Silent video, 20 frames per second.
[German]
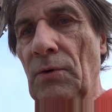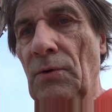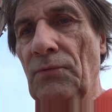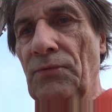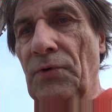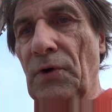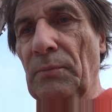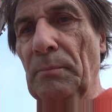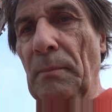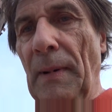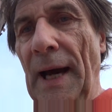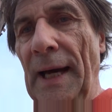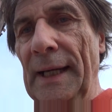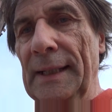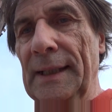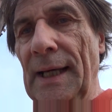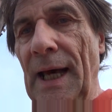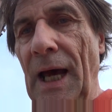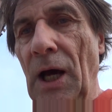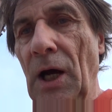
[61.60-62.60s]
von
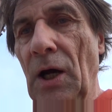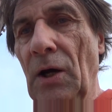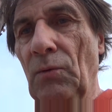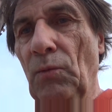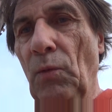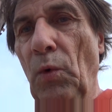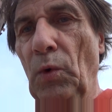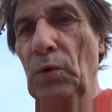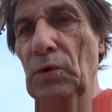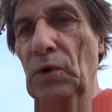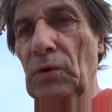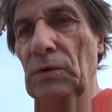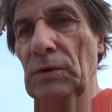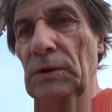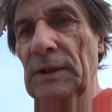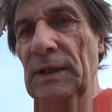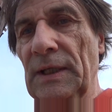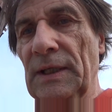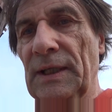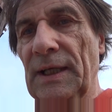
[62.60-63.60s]
meiner
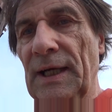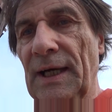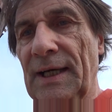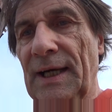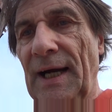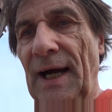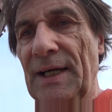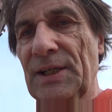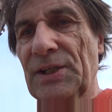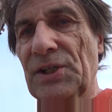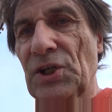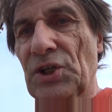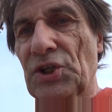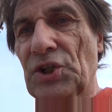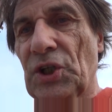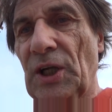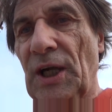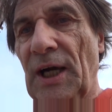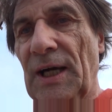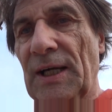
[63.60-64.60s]
Wohnung in der
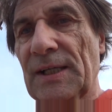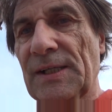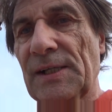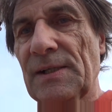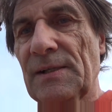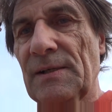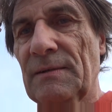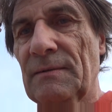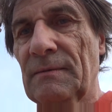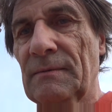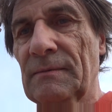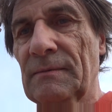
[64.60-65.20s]
Kaiserstraße,